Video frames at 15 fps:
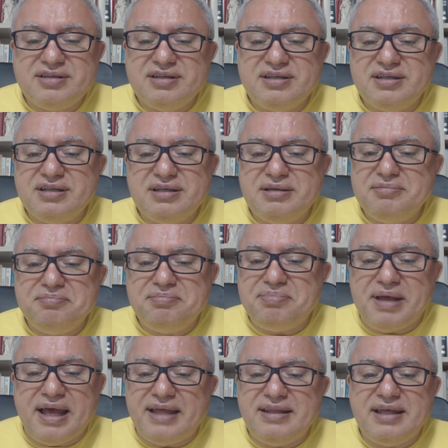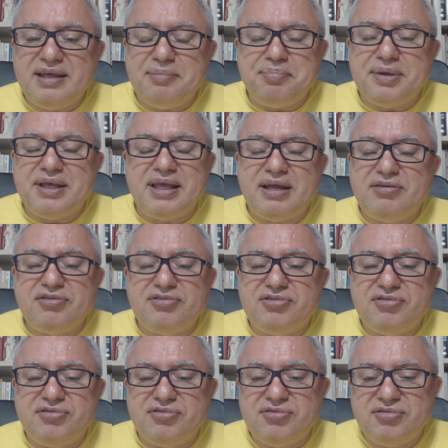que impedem que
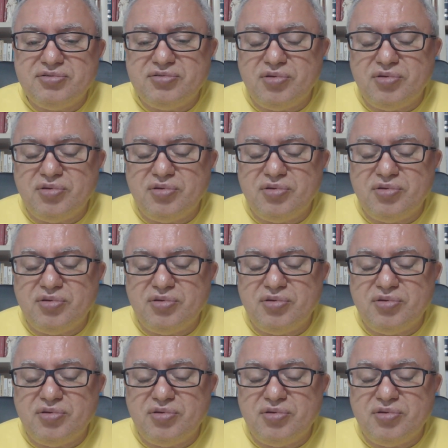pequenos